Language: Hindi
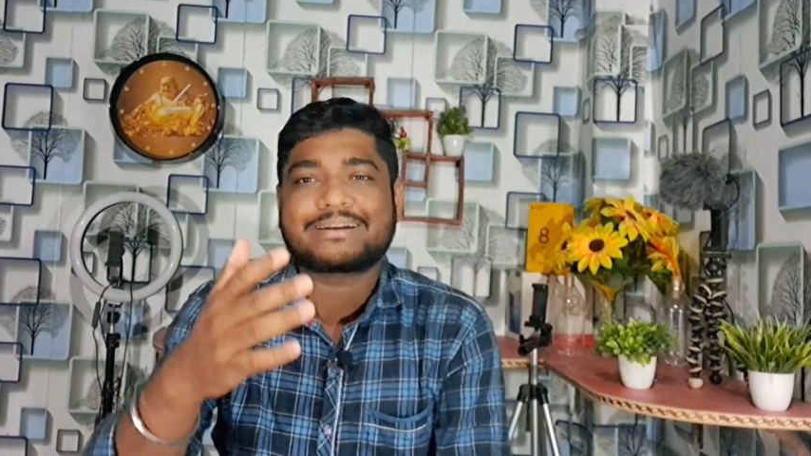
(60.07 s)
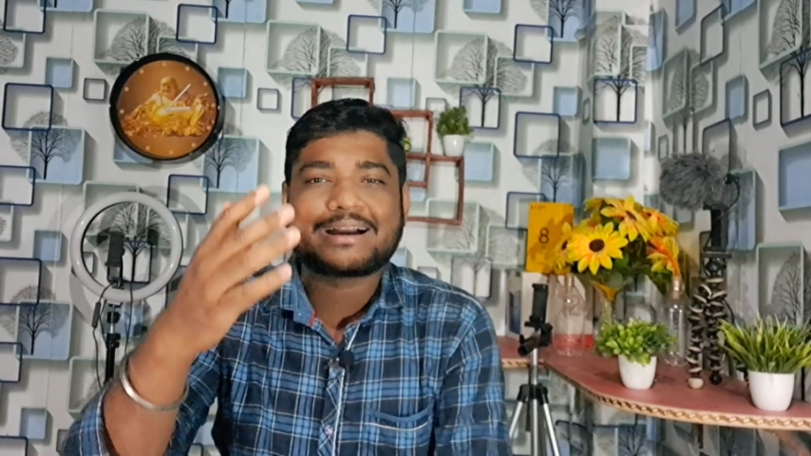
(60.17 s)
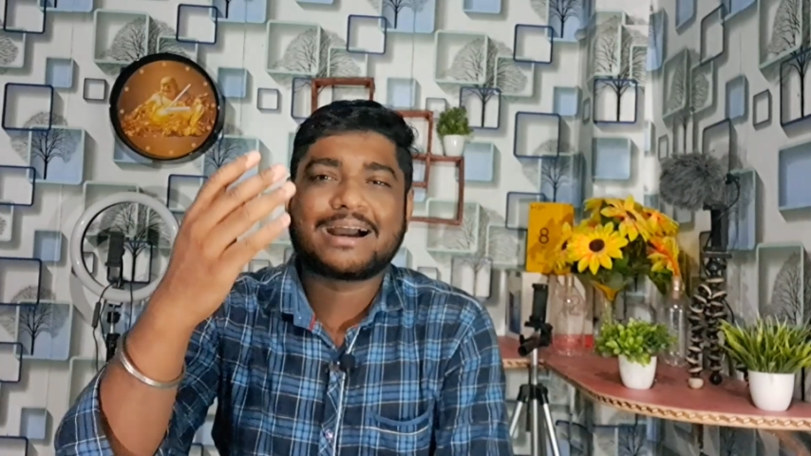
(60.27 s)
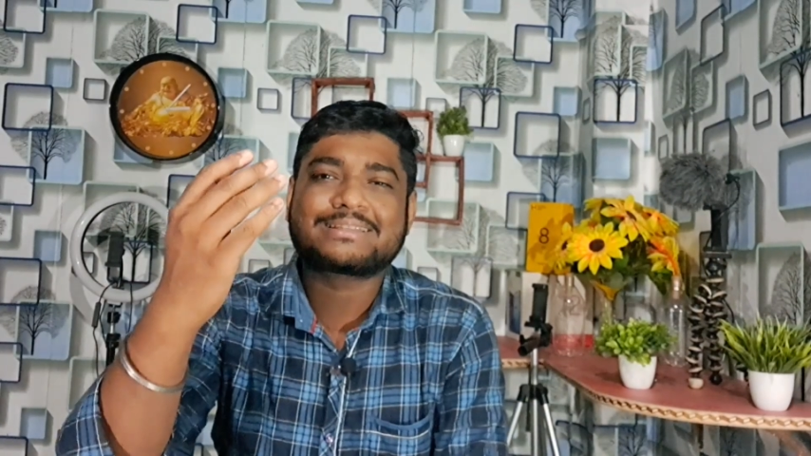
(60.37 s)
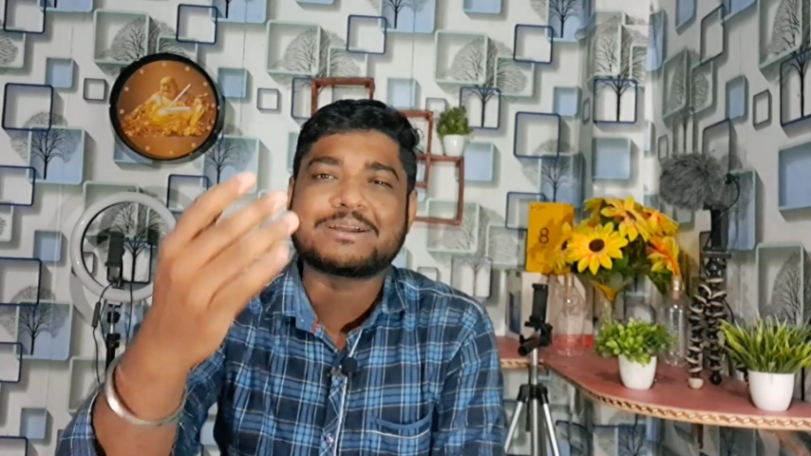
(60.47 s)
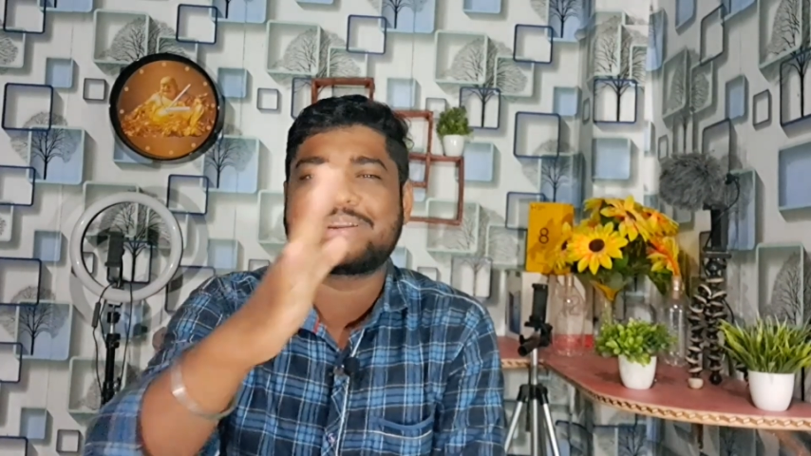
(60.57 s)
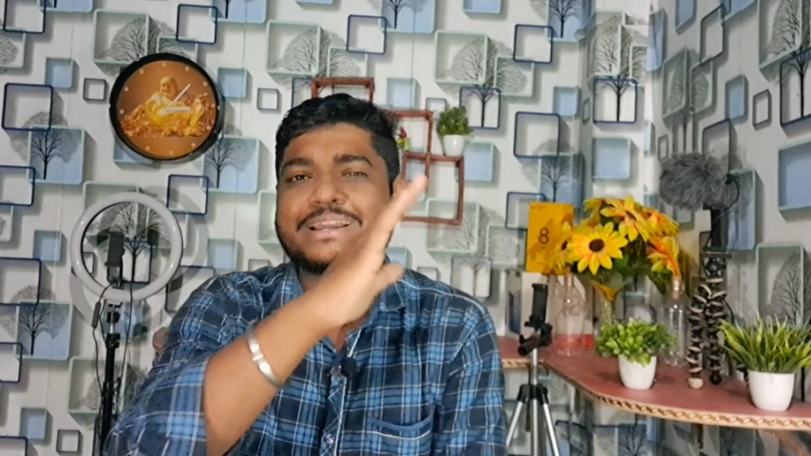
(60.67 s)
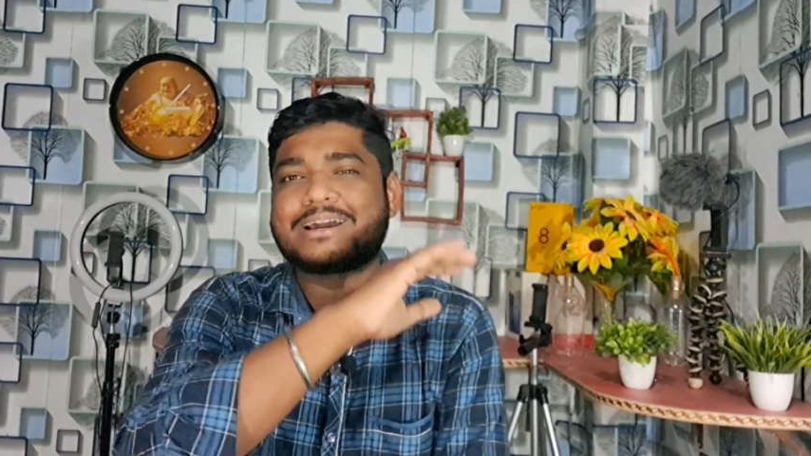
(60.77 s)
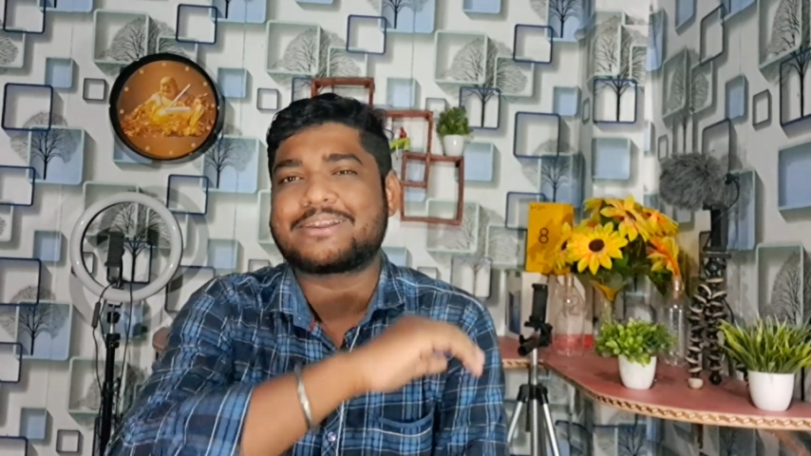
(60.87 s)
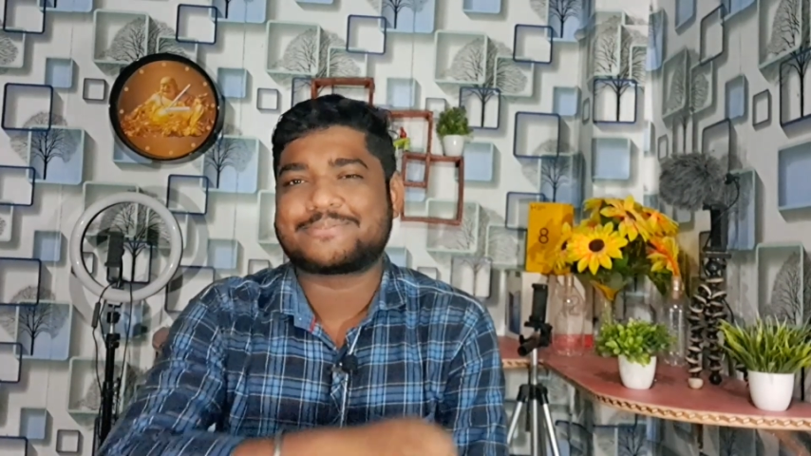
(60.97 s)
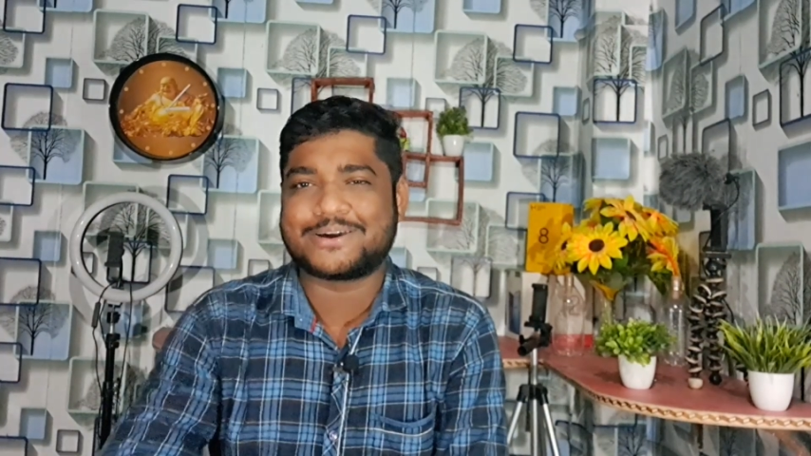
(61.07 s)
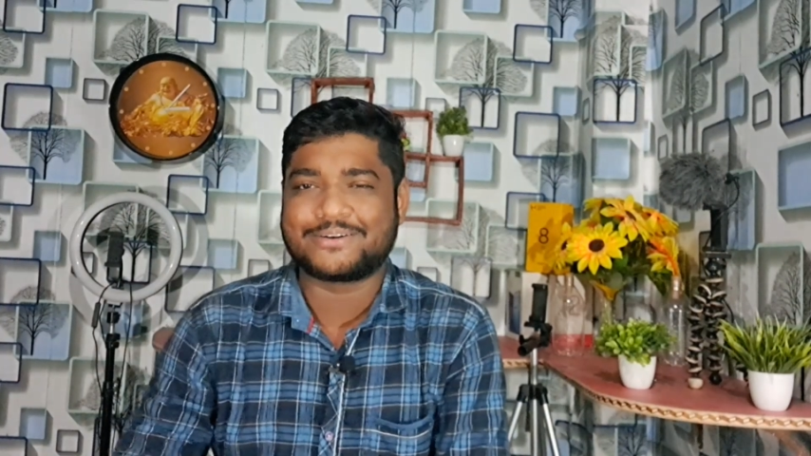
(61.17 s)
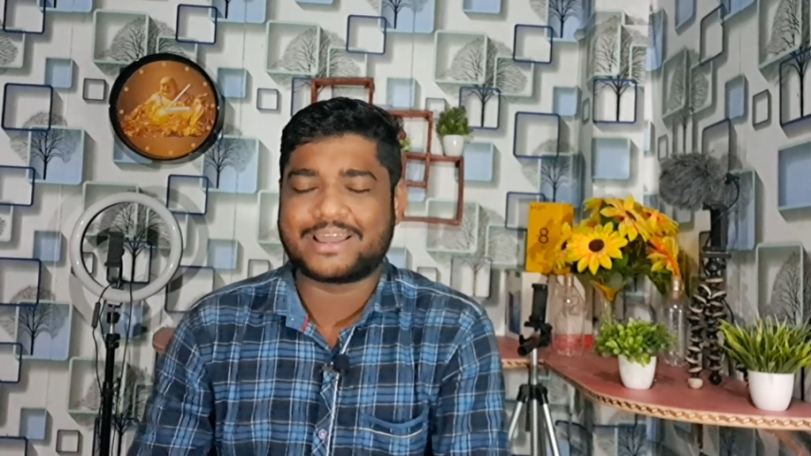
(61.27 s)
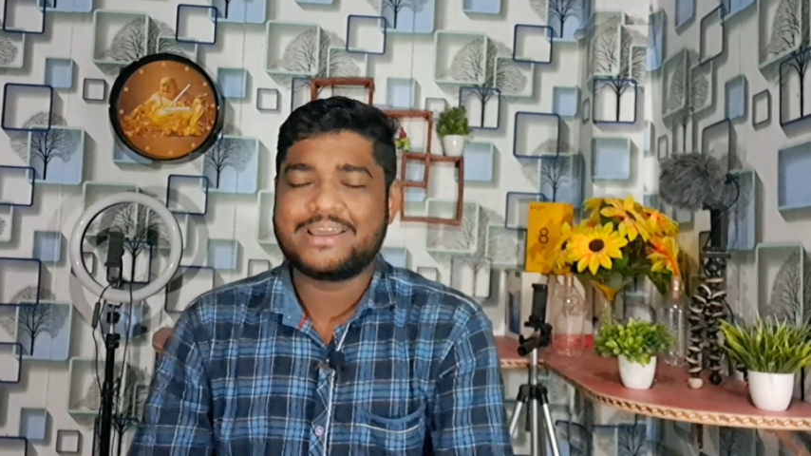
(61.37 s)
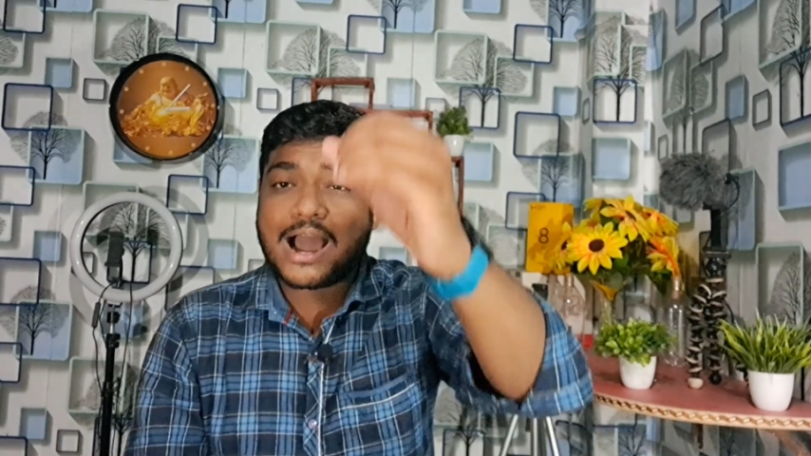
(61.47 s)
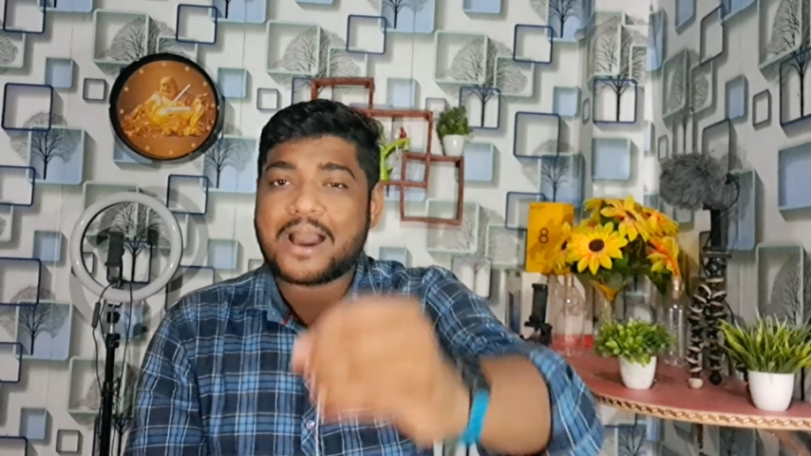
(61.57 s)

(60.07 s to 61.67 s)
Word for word: जब खत्म नहीं कर पाओगे